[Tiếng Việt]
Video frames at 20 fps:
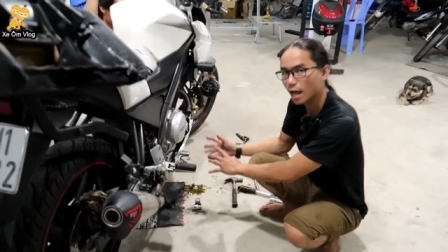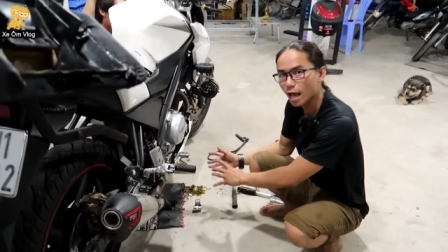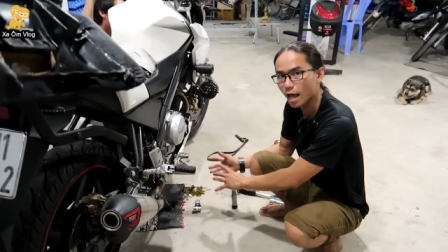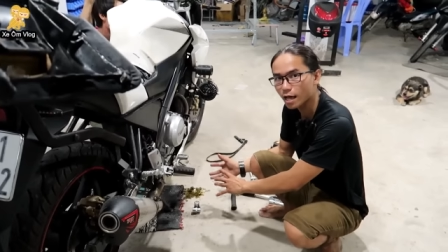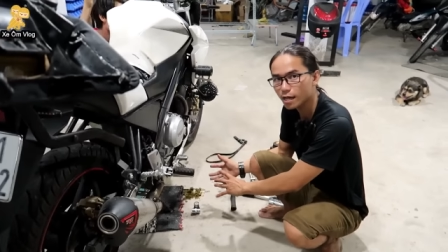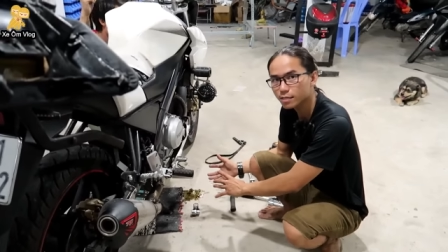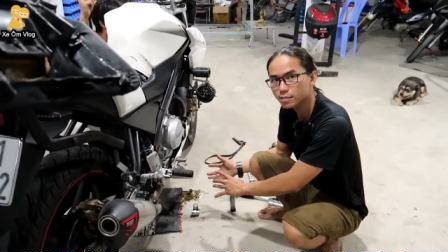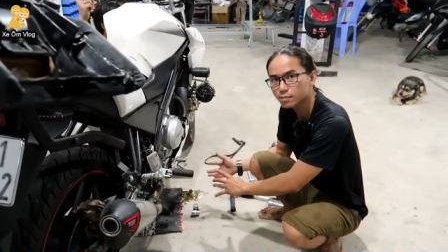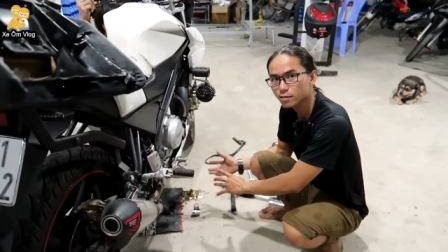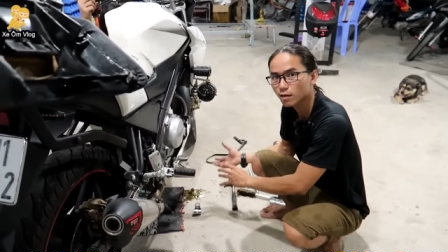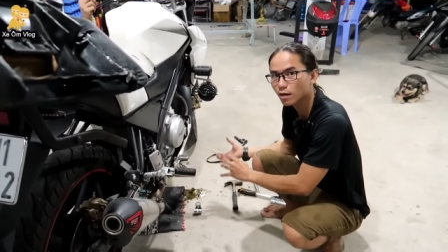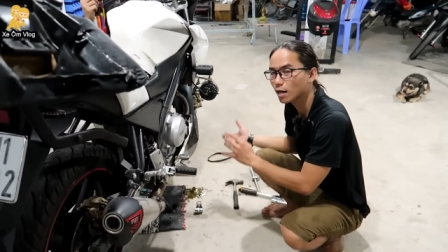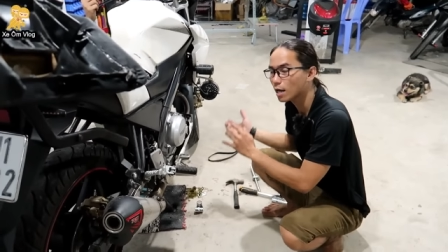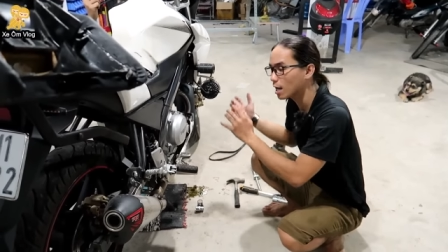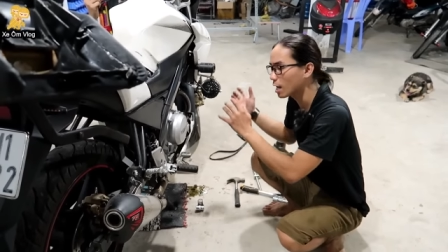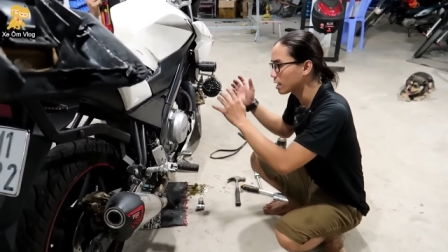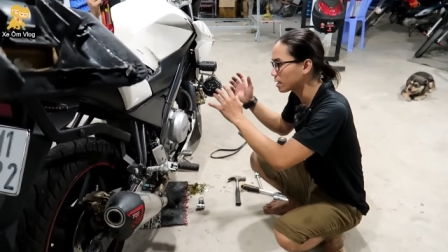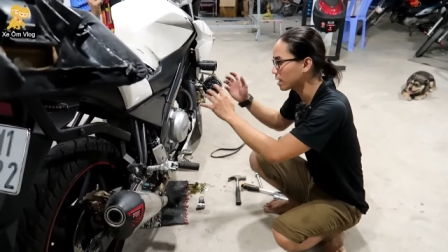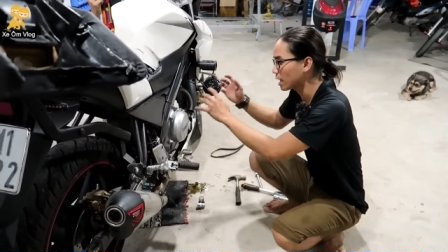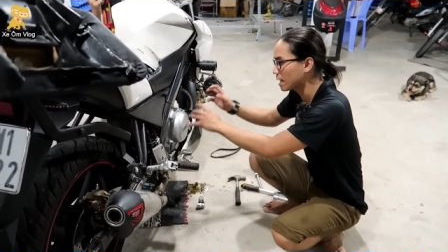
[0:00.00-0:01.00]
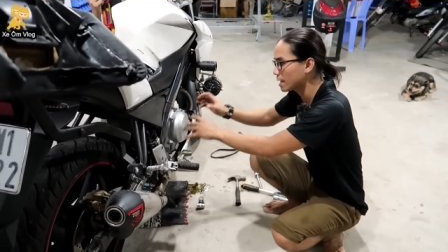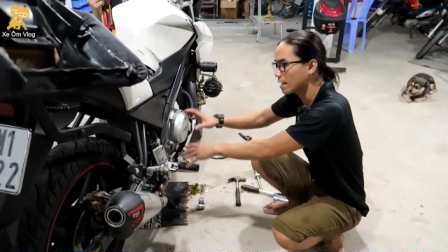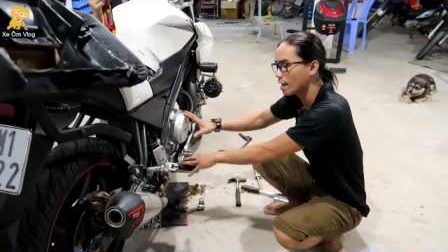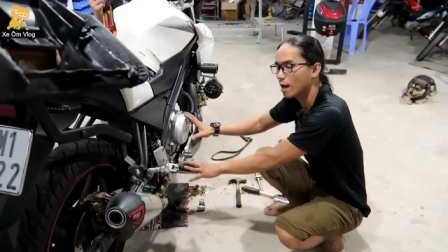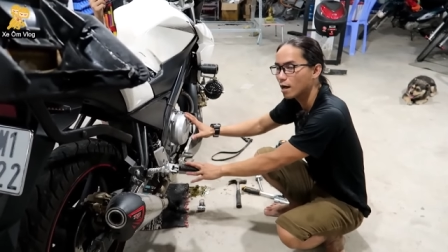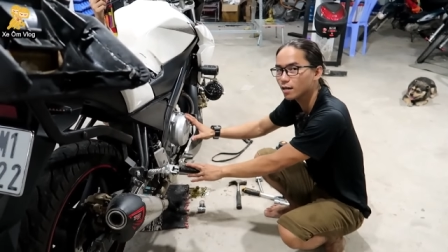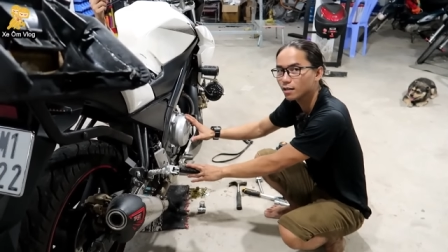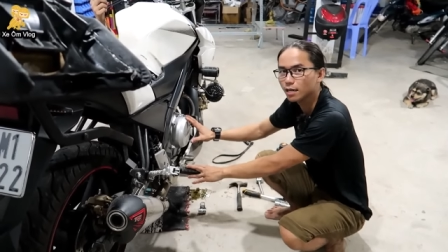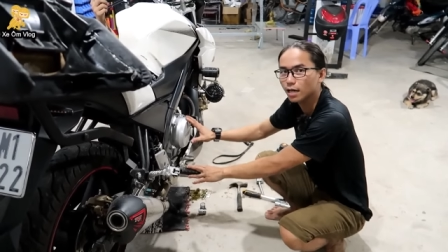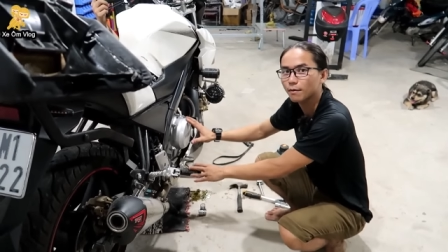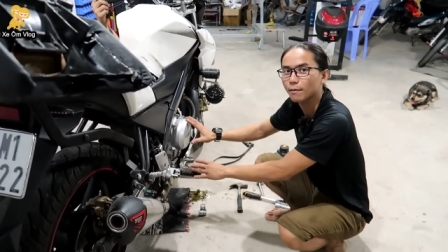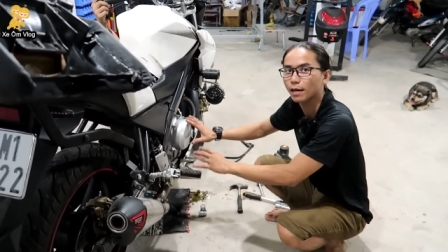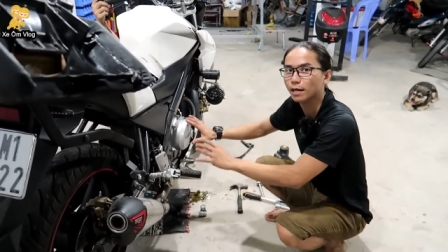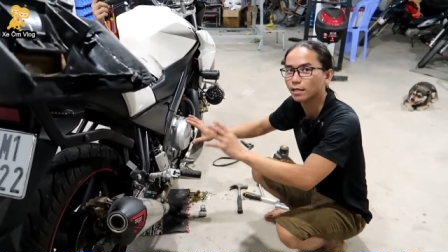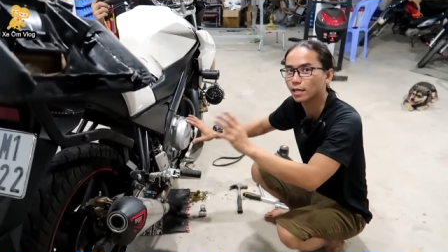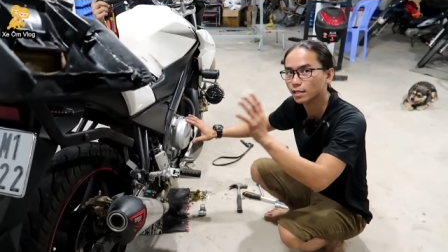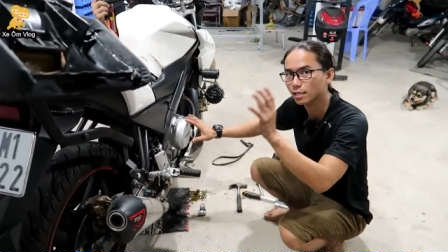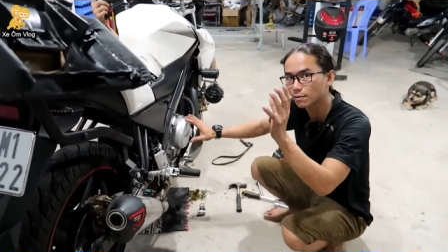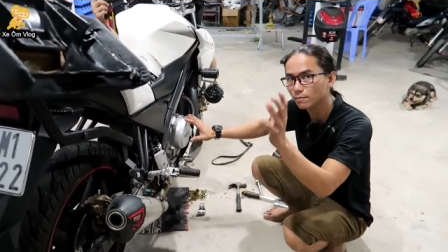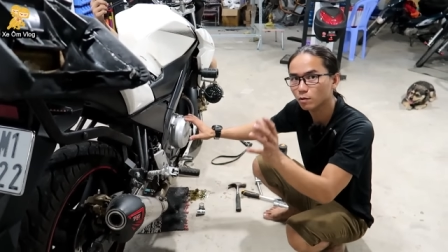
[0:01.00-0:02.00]
ra sau đó là thay nhớt là các bạn
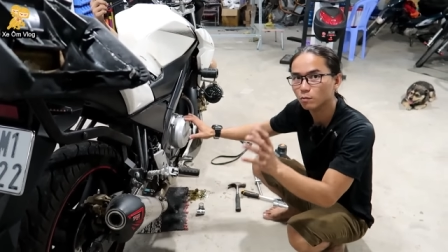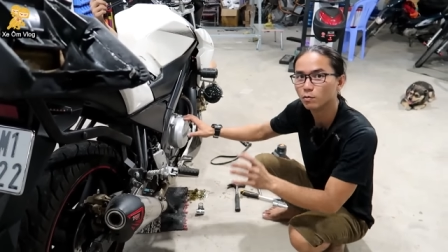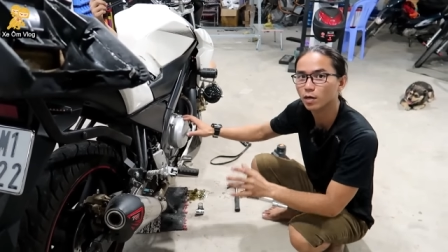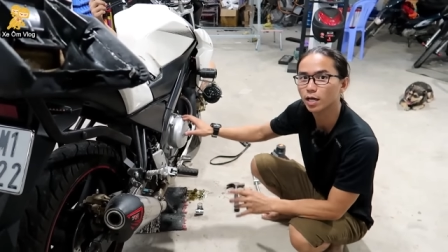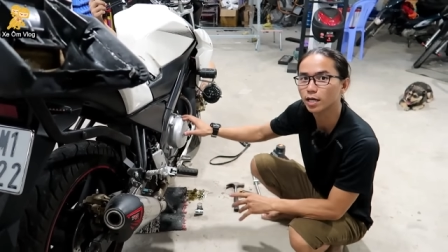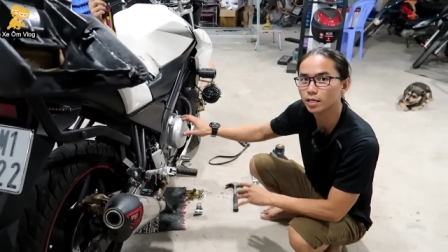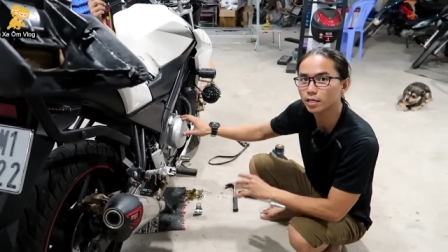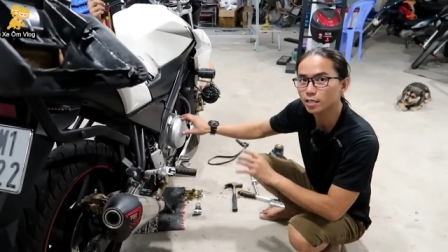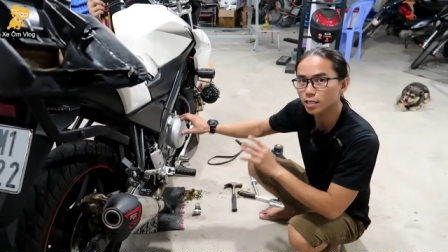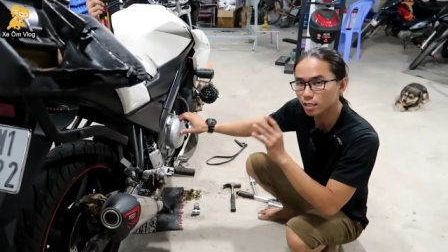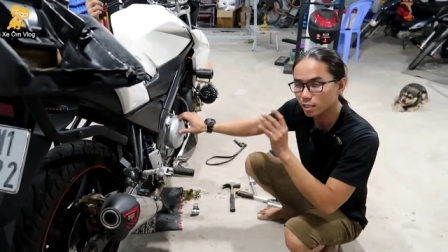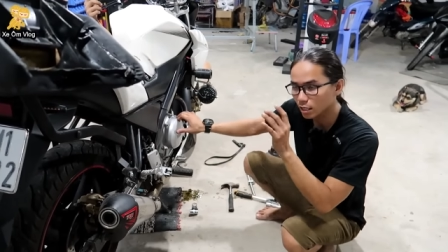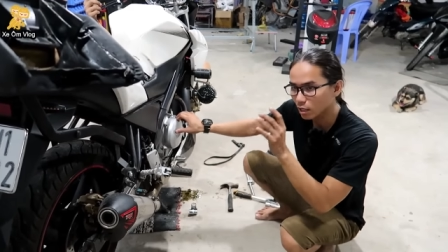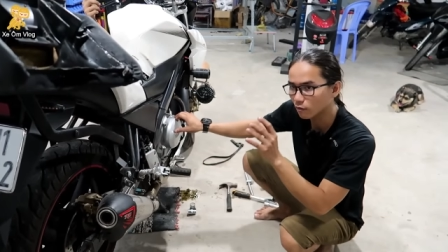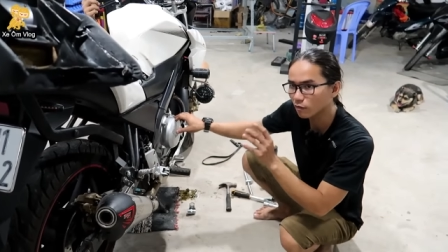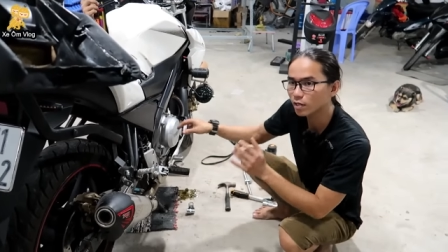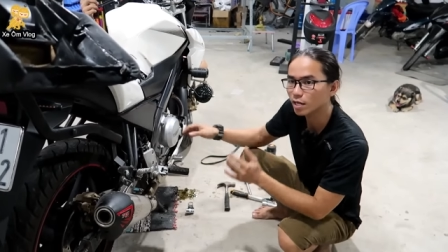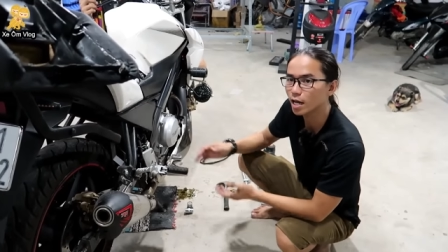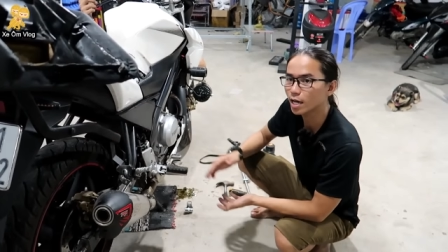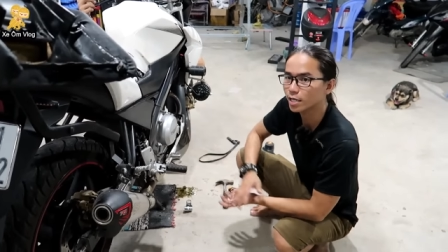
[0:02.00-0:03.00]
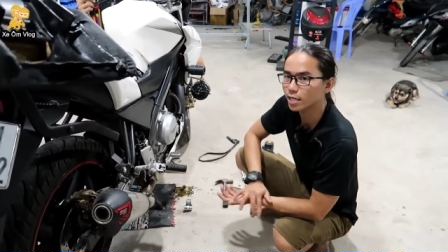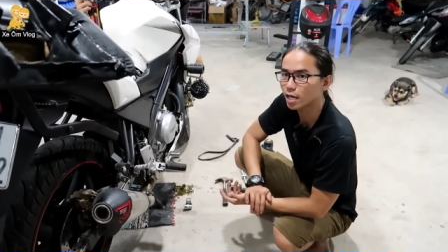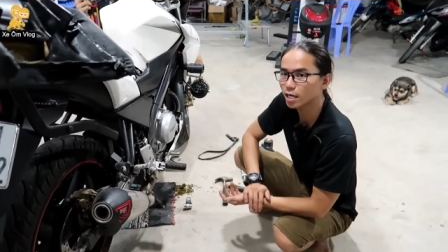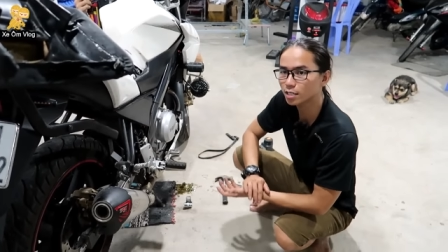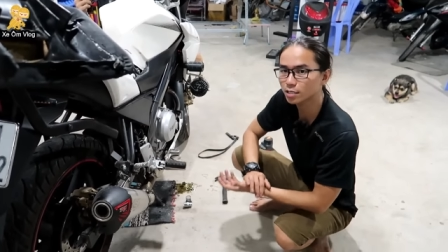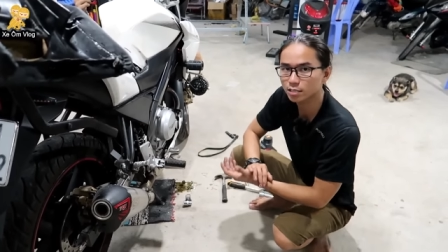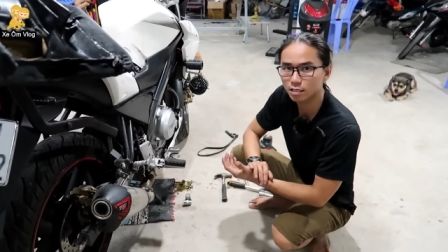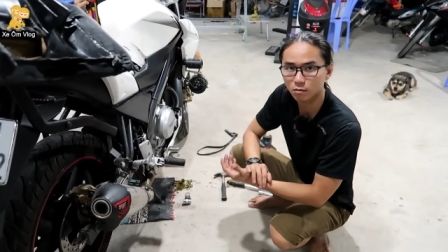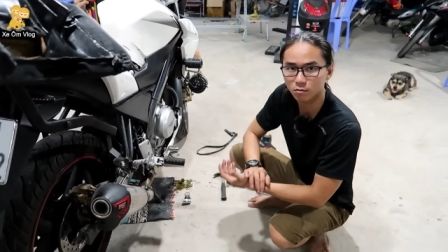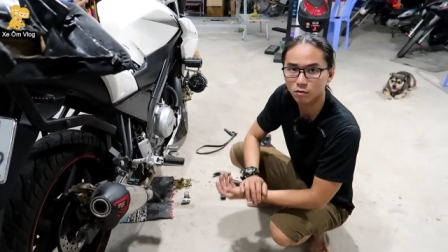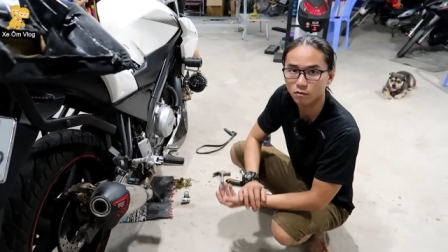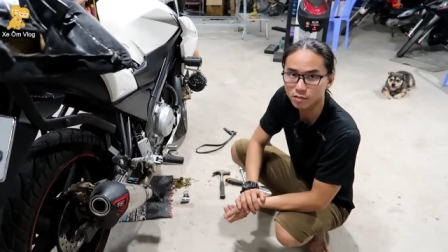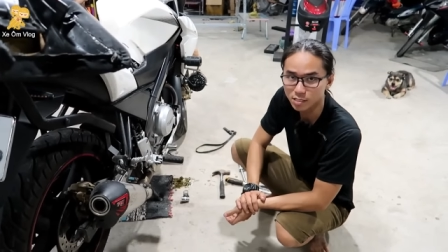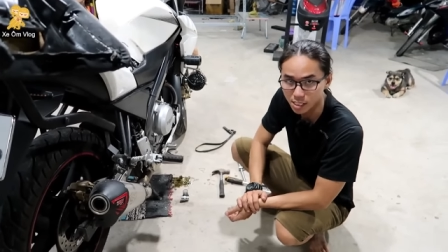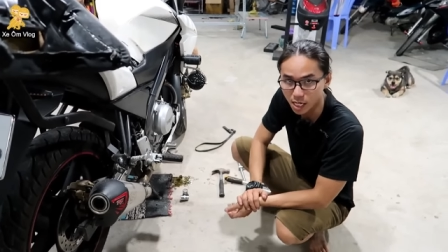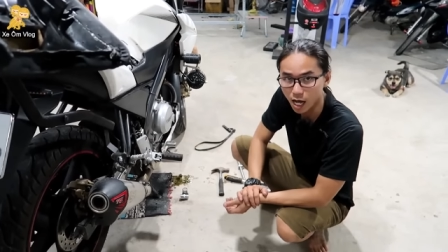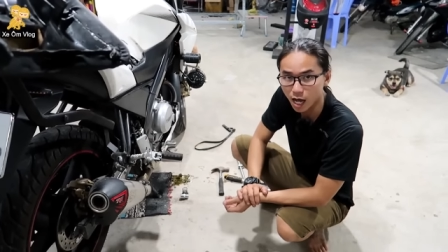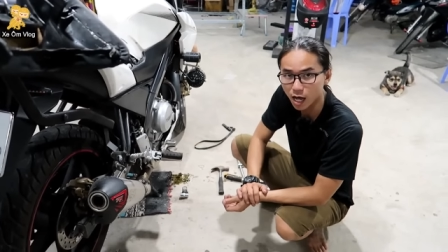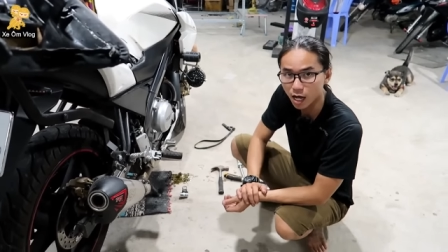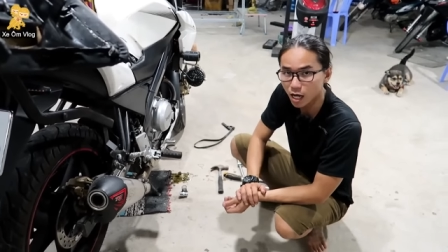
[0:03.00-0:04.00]
có thể tiếp tục đi không vấn đề gì hết không cần phải
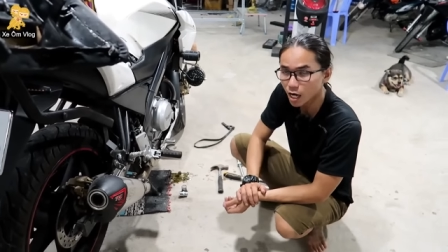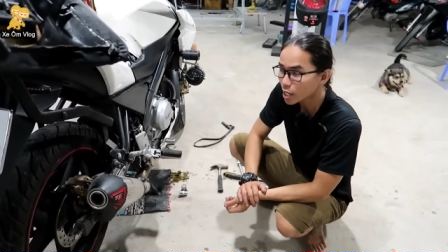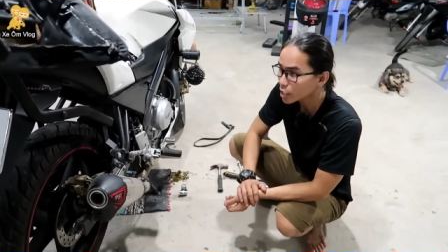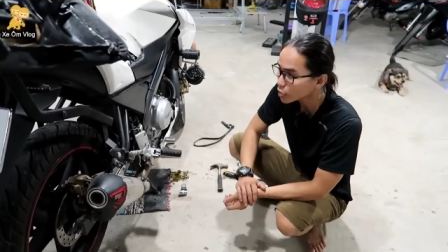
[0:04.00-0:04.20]
sợ